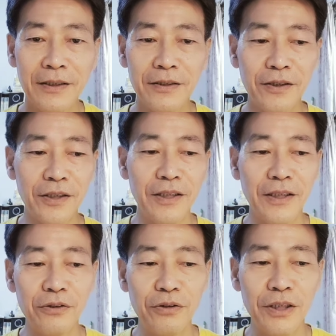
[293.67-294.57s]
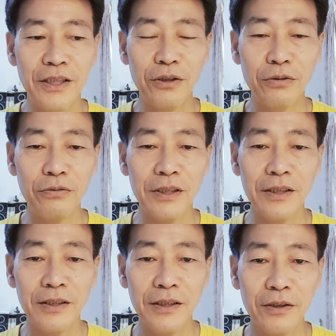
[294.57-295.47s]
这是一个最基础的。
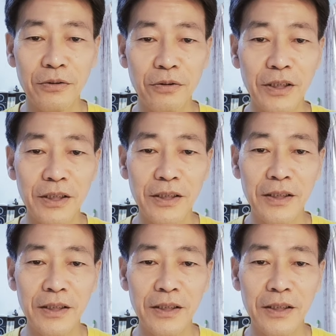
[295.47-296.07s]
所以，